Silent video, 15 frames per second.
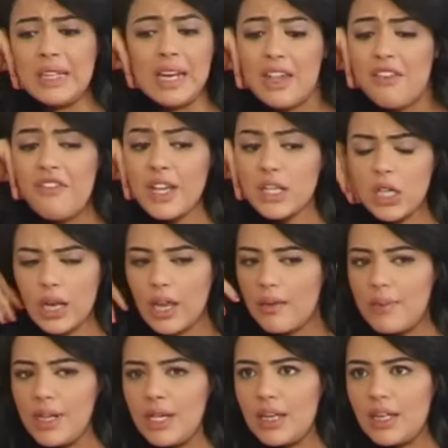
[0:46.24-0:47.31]
كيفاش
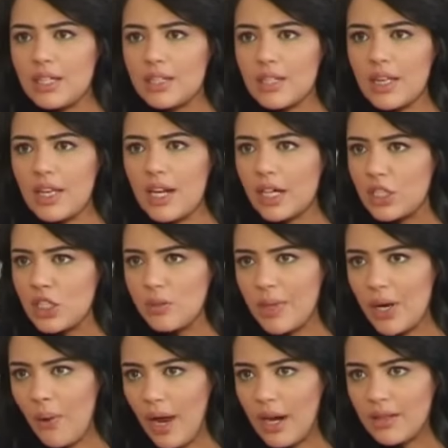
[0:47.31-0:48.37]
كامل انا صغيره كي نجي
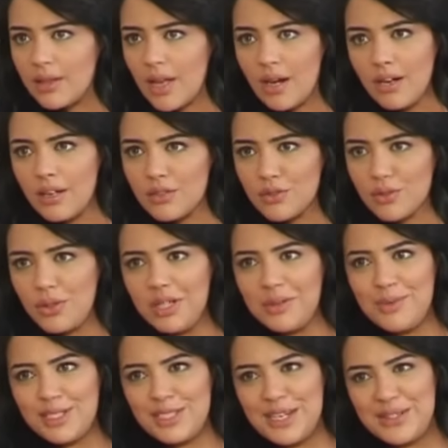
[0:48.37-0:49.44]
مروحه للدار نحس روحي
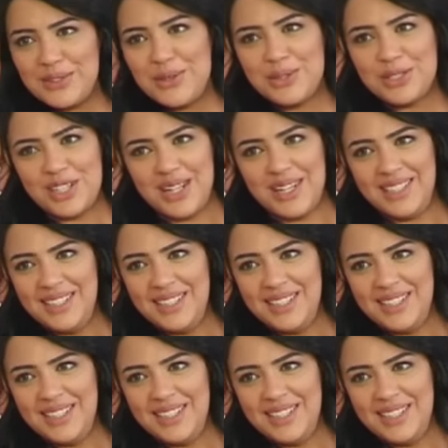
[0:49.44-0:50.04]
ماشيه للجرجاني